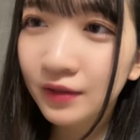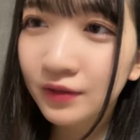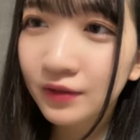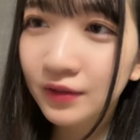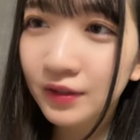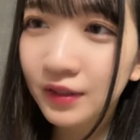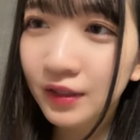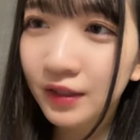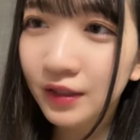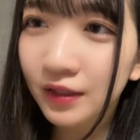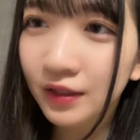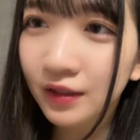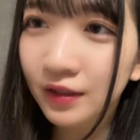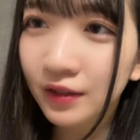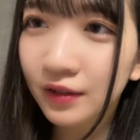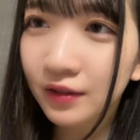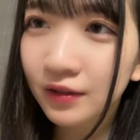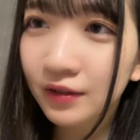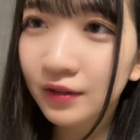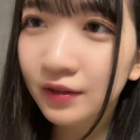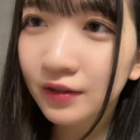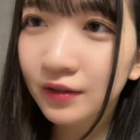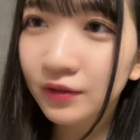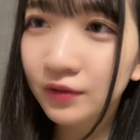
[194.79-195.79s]
9時半から
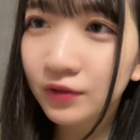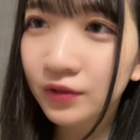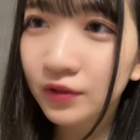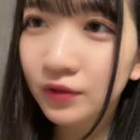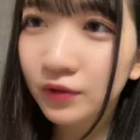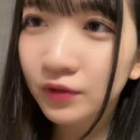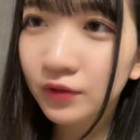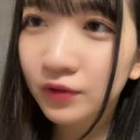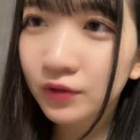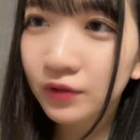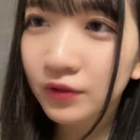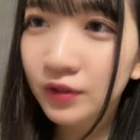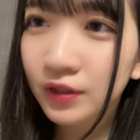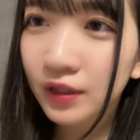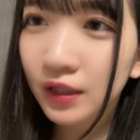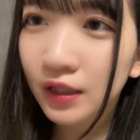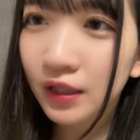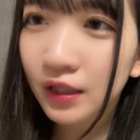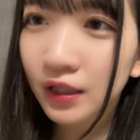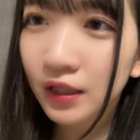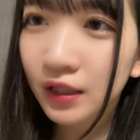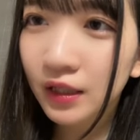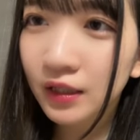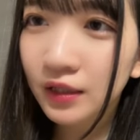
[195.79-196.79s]
お仕事お疲れ
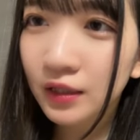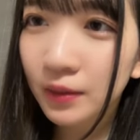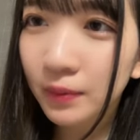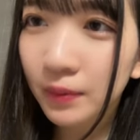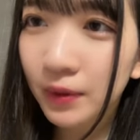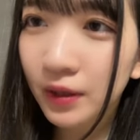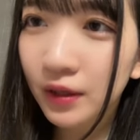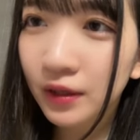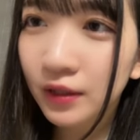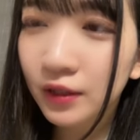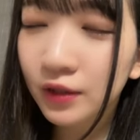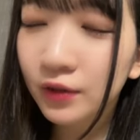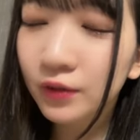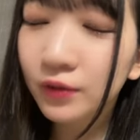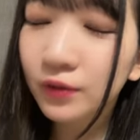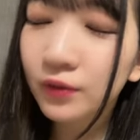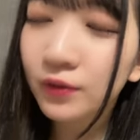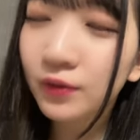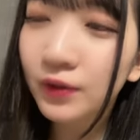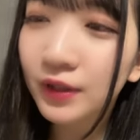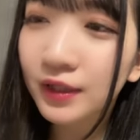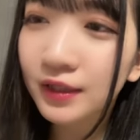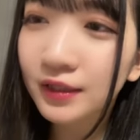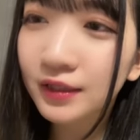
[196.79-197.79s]
さ昨日
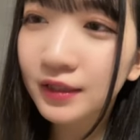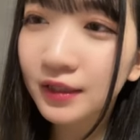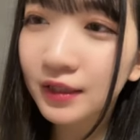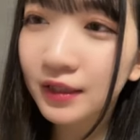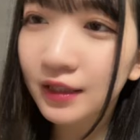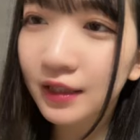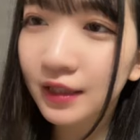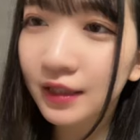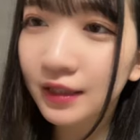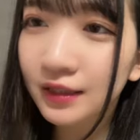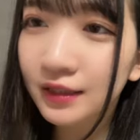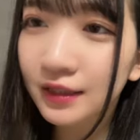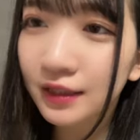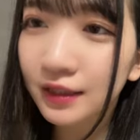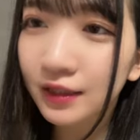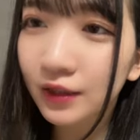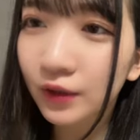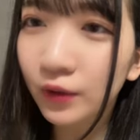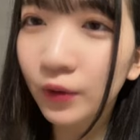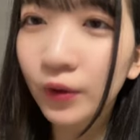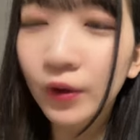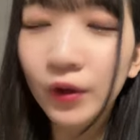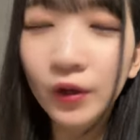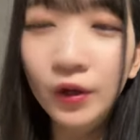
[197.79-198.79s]
お話できて癒された
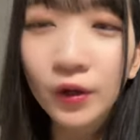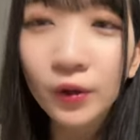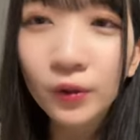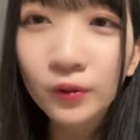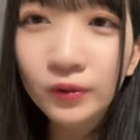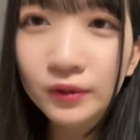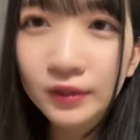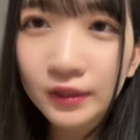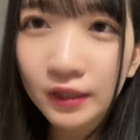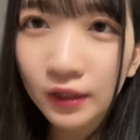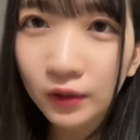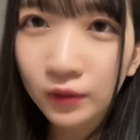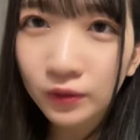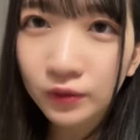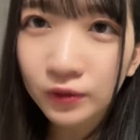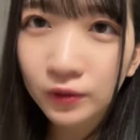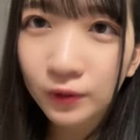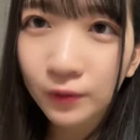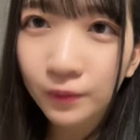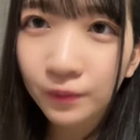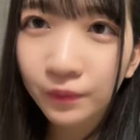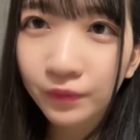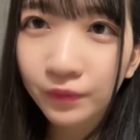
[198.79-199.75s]
よこちらこそ